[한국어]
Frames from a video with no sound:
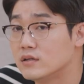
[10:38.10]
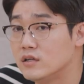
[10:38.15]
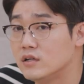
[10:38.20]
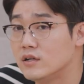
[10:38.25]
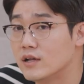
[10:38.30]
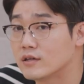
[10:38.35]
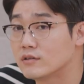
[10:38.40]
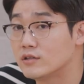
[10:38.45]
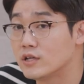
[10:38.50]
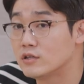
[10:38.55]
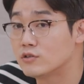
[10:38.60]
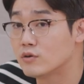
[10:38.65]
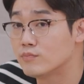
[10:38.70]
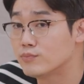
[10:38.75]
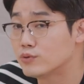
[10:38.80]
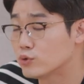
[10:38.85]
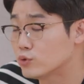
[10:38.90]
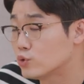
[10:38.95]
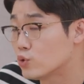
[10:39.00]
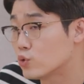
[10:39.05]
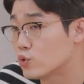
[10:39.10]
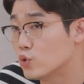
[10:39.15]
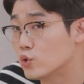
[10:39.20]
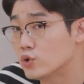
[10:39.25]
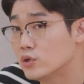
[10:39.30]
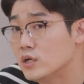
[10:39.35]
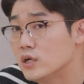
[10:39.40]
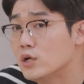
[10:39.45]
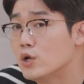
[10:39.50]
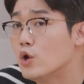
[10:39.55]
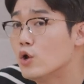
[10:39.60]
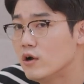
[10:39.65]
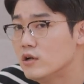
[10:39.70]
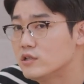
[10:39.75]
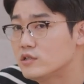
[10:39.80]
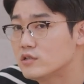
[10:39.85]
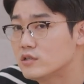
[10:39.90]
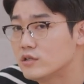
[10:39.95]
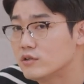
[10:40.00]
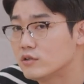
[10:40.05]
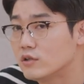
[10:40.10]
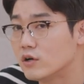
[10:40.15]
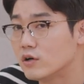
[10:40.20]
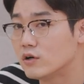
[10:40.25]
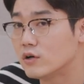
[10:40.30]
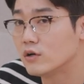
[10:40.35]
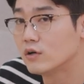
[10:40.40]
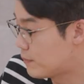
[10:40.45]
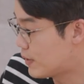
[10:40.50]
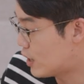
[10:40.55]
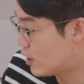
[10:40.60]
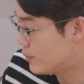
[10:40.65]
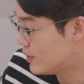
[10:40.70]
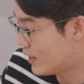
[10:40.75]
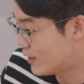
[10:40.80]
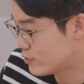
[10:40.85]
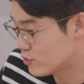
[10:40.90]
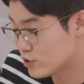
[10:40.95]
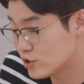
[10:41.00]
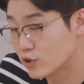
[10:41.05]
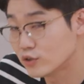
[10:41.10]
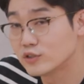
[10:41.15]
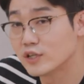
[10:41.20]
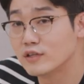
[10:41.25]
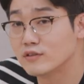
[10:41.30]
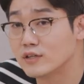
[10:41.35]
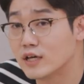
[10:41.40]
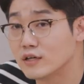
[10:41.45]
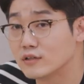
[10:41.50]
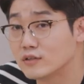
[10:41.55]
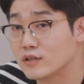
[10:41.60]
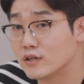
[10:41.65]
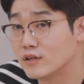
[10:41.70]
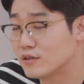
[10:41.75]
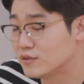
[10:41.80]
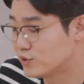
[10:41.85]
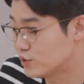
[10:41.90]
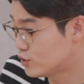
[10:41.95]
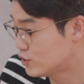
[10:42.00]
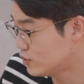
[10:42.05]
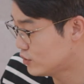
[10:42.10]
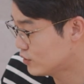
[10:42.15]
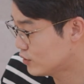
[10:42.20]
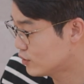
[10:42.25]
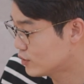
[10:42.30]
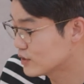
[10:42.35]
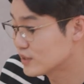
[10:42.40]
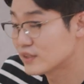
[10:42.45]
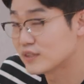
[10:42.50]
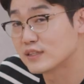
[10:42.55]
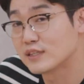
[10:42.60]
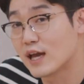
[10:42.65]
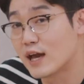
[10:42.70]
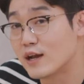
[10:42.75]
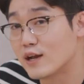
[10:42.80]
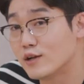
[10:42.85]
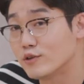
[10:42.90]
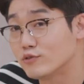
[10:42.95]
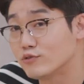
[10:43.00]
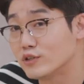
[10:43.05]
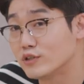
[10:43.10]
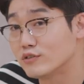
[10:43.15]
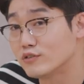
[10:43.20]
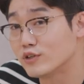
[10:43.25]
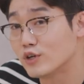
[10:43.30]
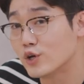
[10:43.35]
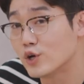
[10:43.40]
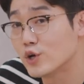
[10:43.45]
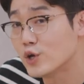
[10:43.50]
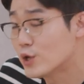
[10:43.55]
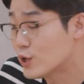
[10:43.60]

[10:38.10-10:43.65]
그 릴렉세이션 프로토콜을 훨씬 더 마음이 안정된 상태에서 잘할 수 있어요.